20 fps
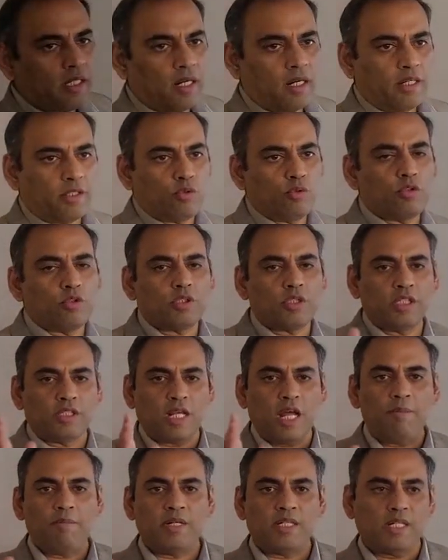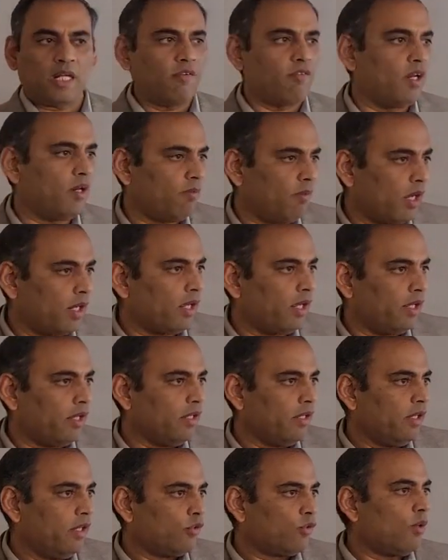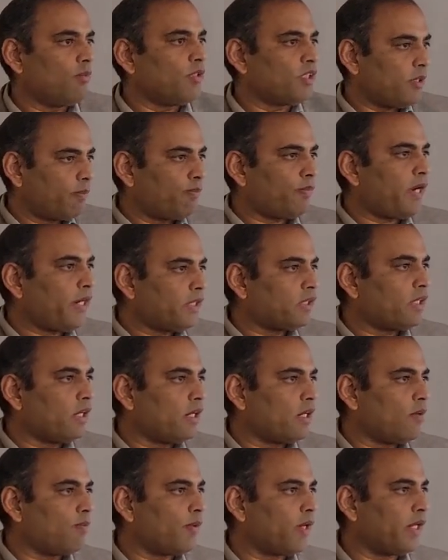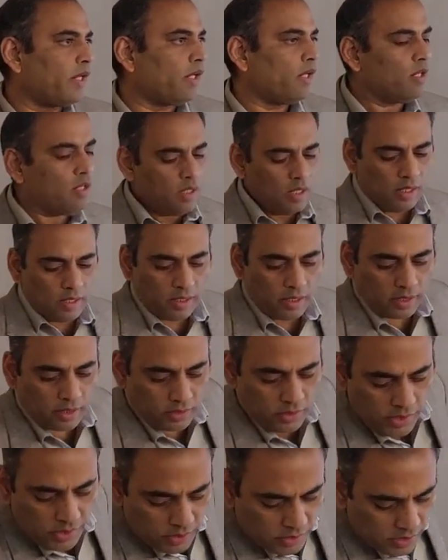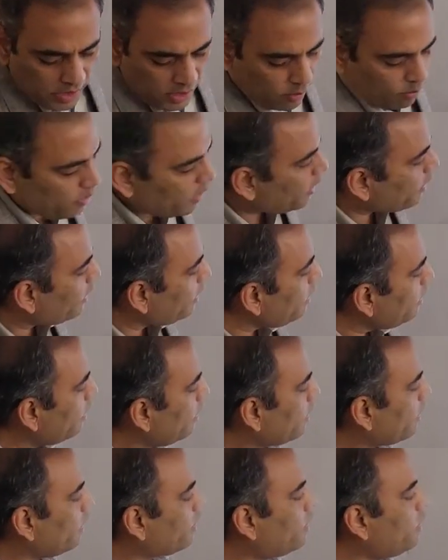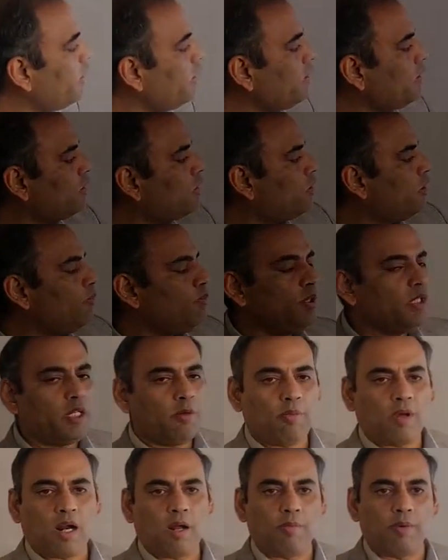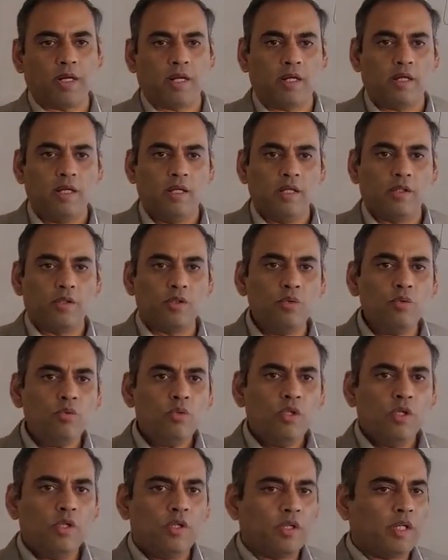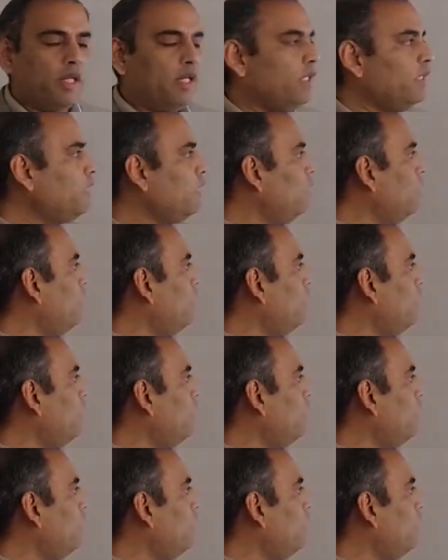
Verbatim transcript: कर लें क्योंकि उसने टाइम इंटरवल मांगा है तो हमें सब्ट्रैक्ट करना पड़ेगा ना लेकिन यही जहन में रखें कि टी एस टी बी के बराबर है क्यों कि इस